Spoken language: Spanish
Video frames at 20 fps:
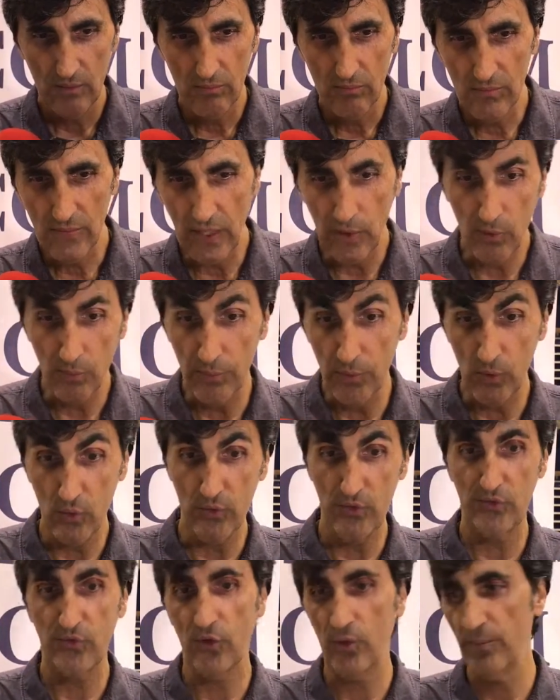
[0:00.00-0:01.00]
dar un
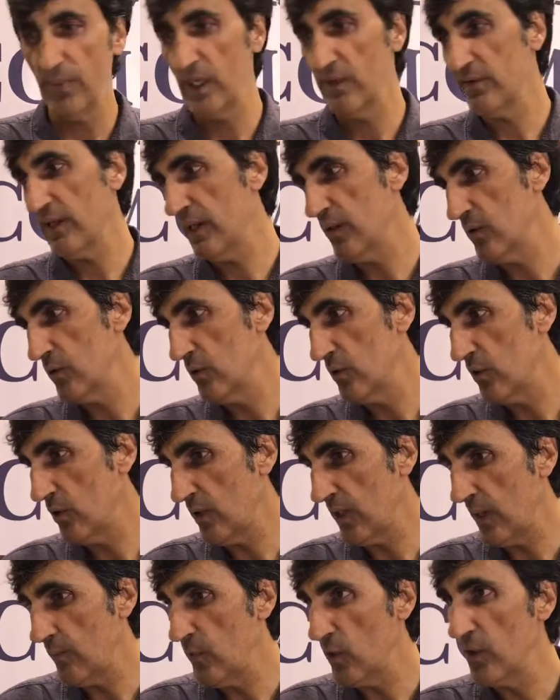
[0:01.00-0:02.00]
poco de sorpresa con
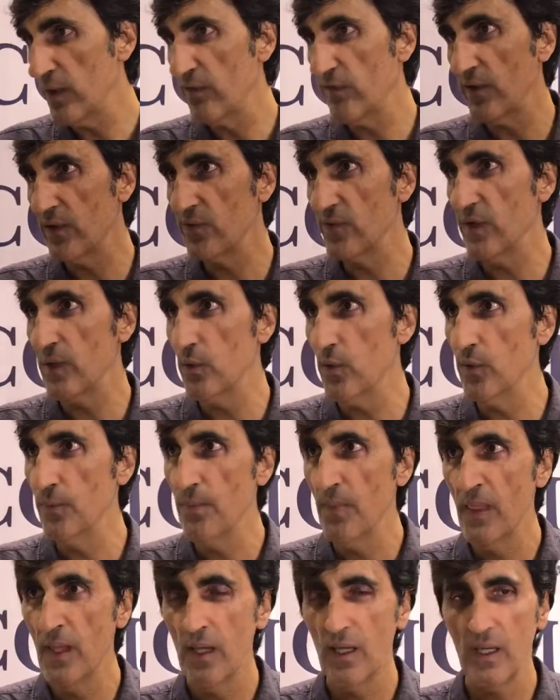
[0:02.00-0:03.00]
los cambios defensivos
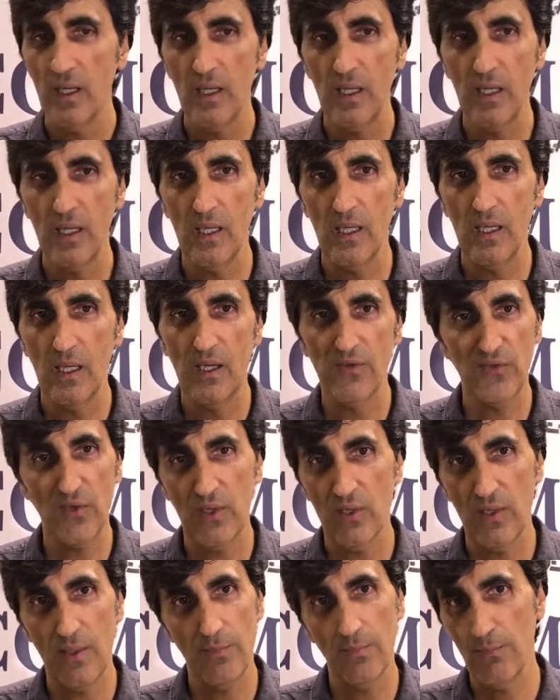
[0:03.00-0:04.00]
y
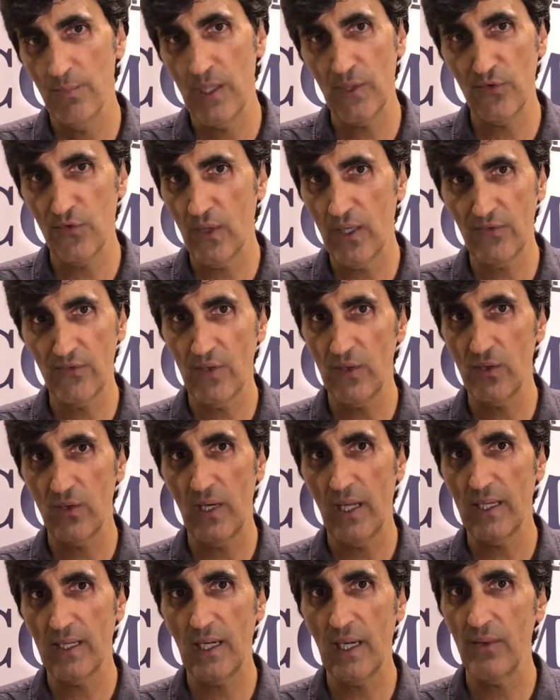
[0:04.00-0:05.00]
esa pienso que ha sido
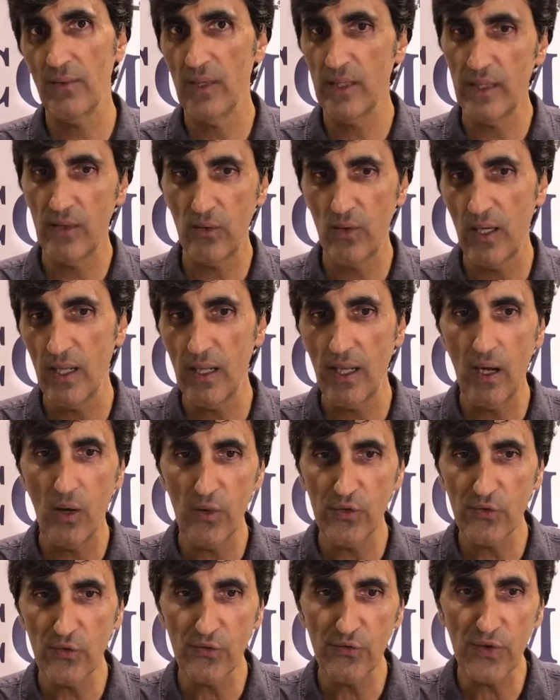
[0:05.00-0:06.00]
la clave que nos ha
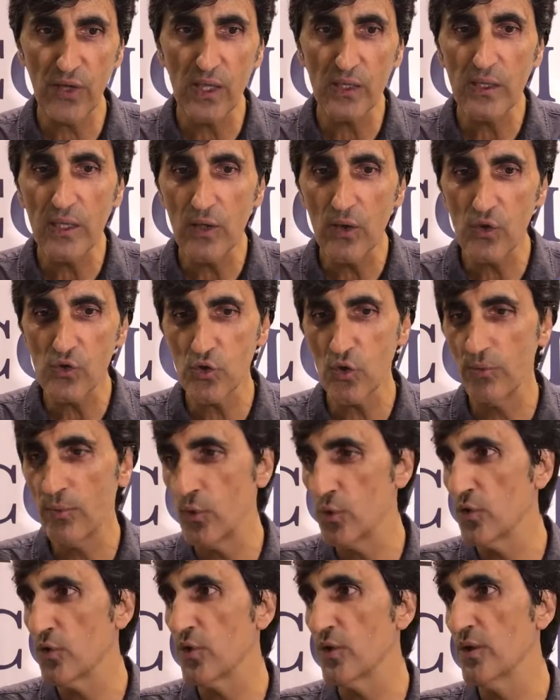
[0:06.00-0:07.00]
dado esos 7, 8
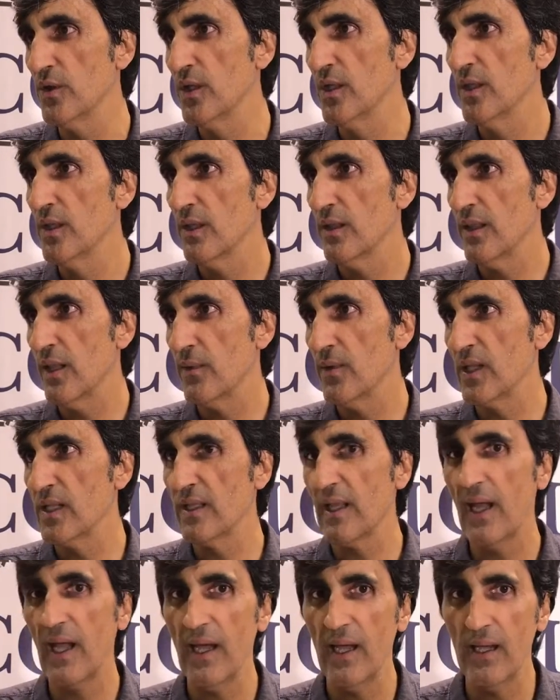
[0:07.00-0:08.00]
puntos de
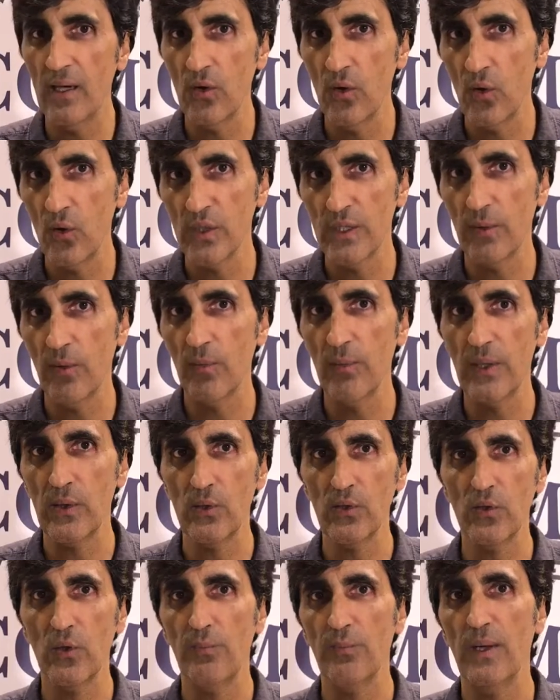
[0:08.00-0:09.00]
ventaja en los últimos
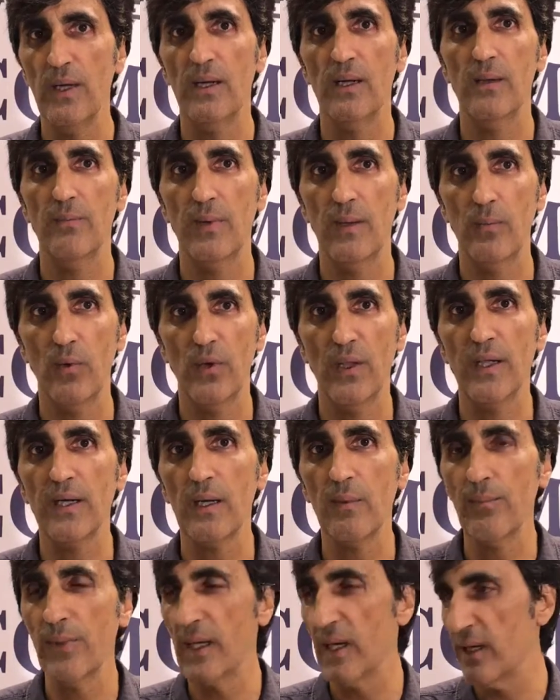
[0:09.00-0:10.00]
minutos para poder
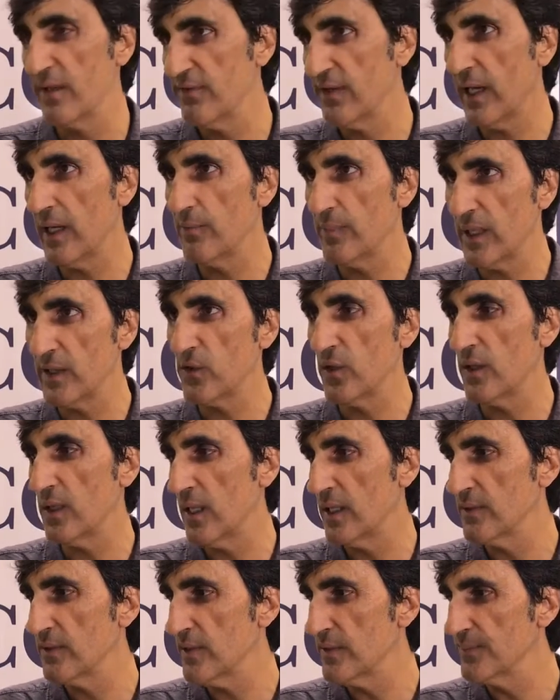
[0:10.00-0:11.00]
respirar y sacar parte
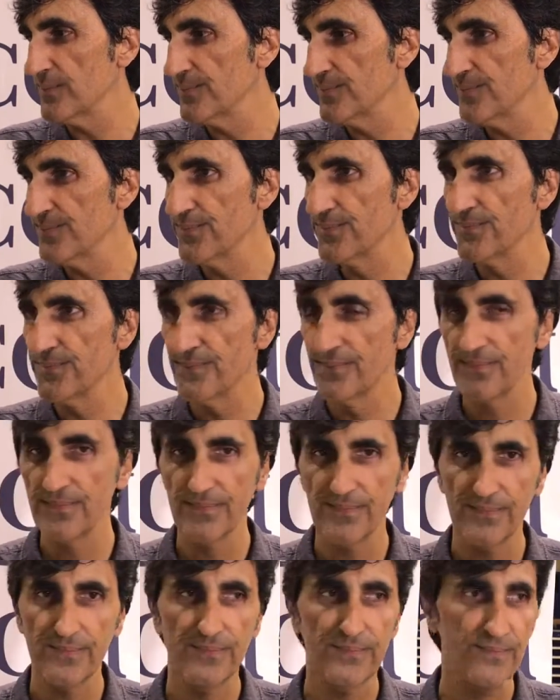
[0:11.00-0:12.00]
adelante.
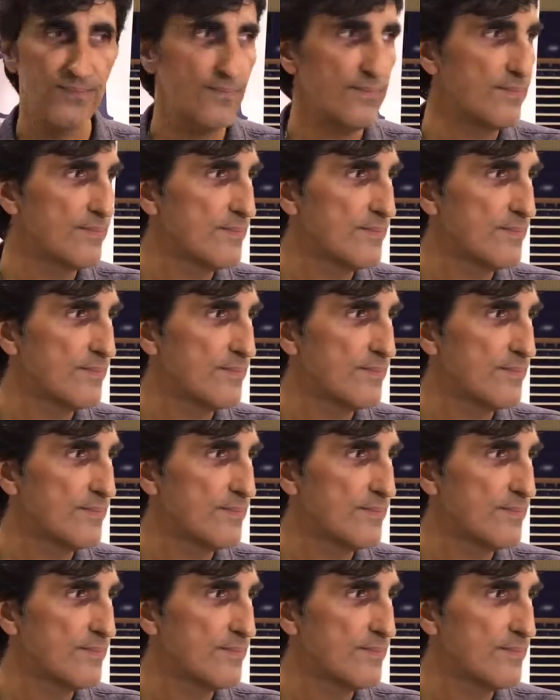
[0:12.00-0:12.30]
4